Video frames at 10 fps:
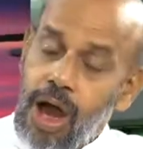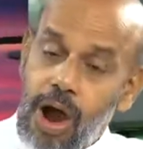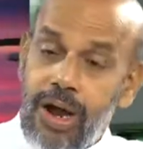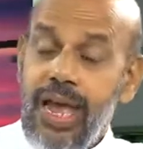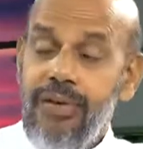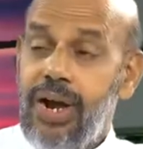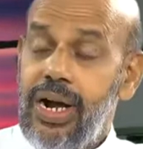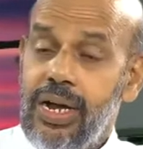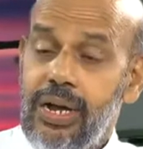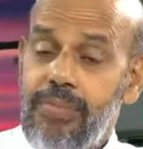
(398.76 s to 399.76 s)
ஆணை
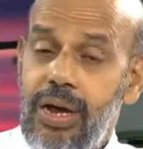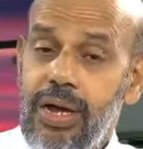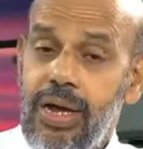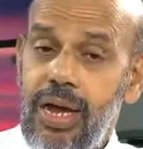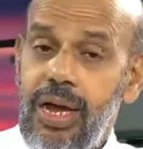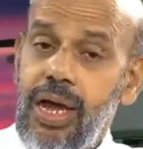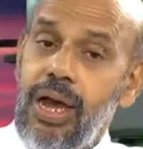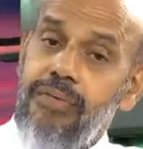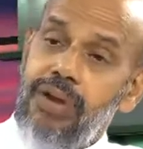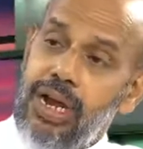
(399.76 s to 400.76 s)
வழக்கமாக
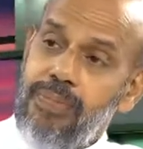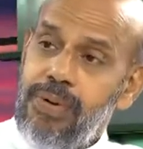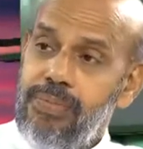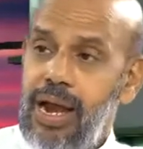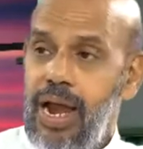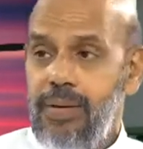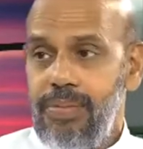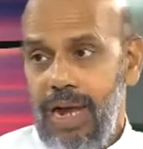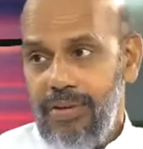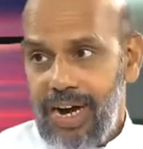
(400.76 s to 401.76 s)
விண்ணப்பம்
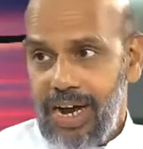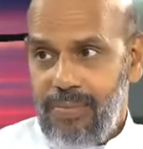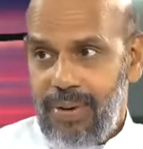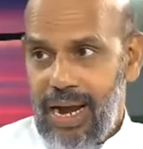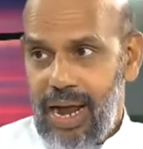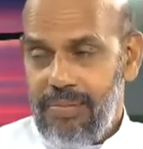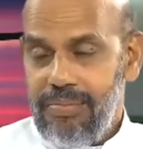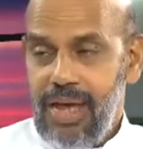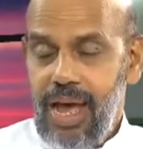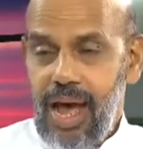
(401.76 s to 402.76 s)
இல்லாமலே வழங்கப்படலாம்
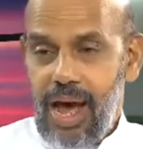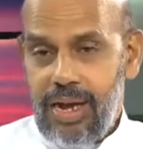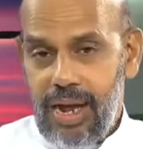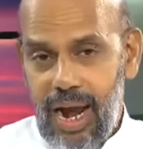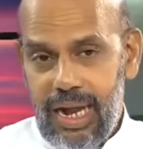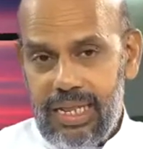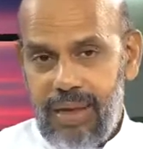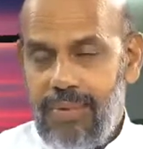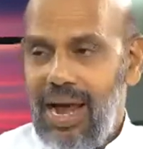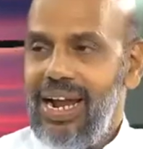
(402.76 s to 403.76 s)
ஆனால் இந்த
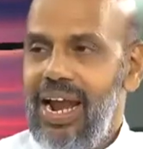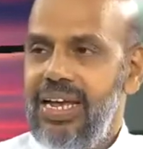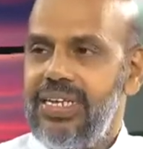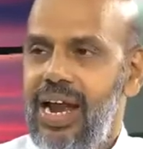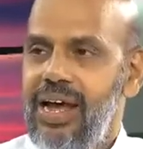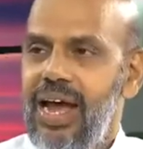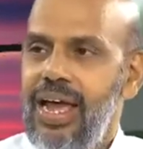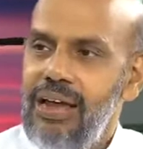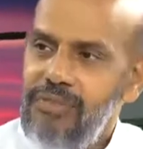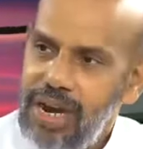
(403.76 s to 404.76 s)
மேல்நிலை சலுகை
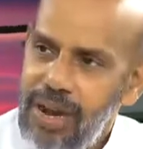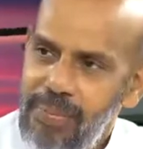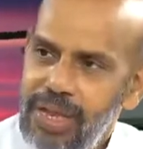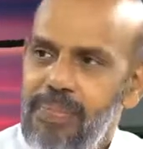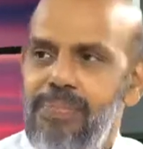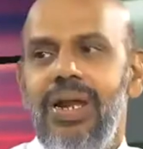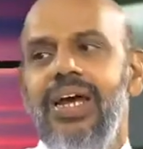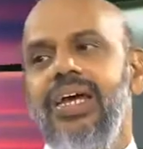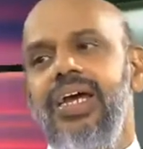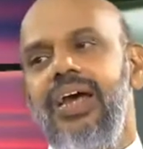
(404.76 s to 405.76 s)
விண்ணப்பித்த
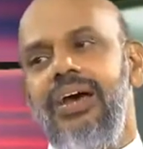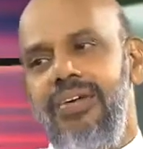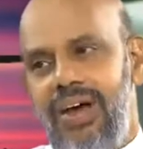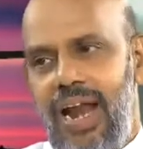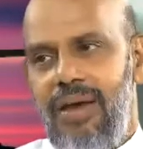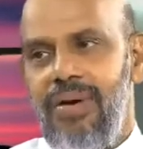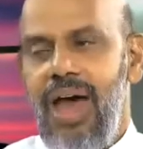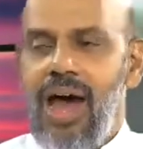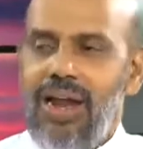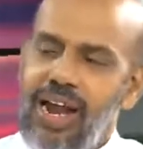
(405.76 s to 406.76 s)
பிறகு வரலாம்
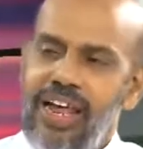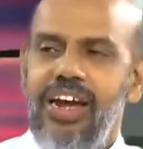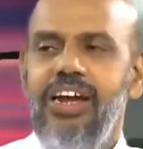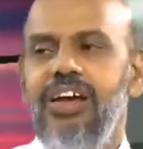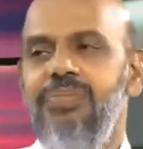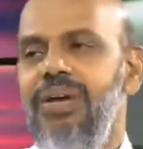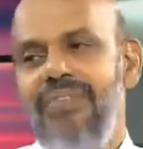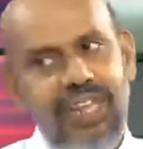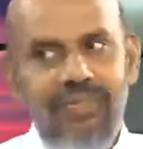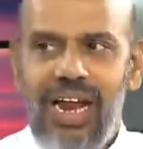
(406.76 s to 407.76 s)
ஆனால் இரண்டுக்குமே
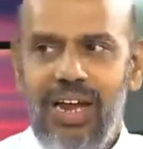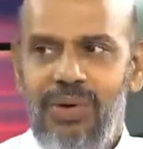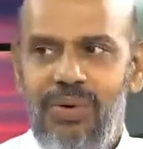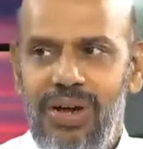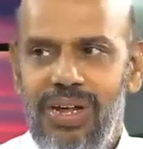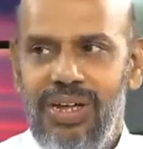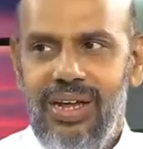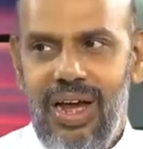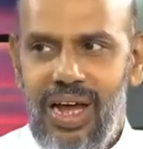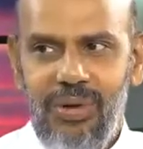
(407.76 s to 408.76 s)
விதிவிலக்கு உண்டு
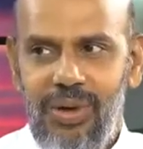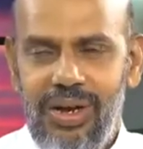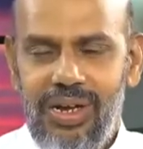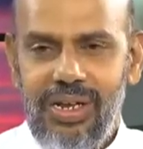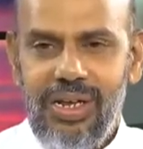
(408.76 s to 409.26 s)
அது ஒன்று